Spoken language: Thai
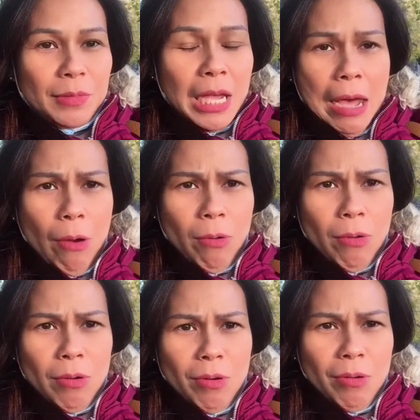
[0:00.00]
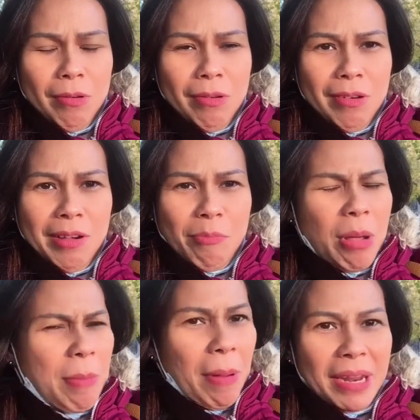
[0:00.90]
อ้าว เป็
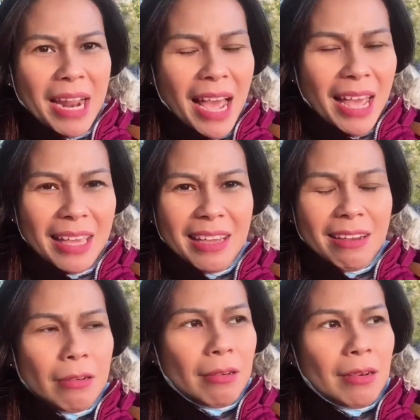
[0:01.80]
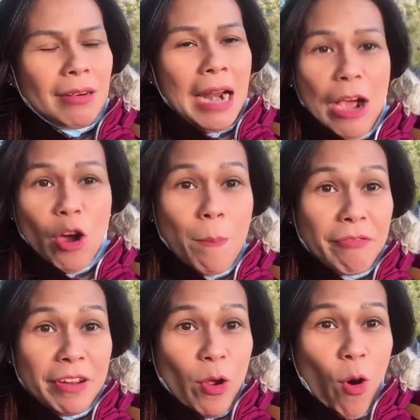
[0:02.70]
นไปไม่ได้ เออ นาก็เปิด
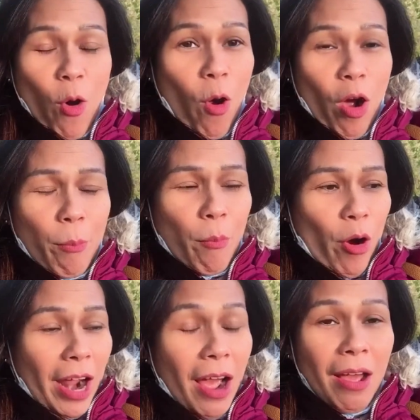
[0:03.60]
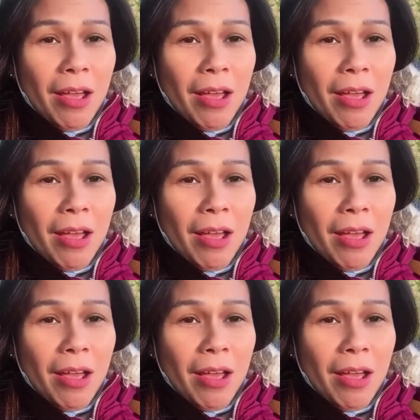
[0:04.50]
วิดีโอคอลกับหมอนะ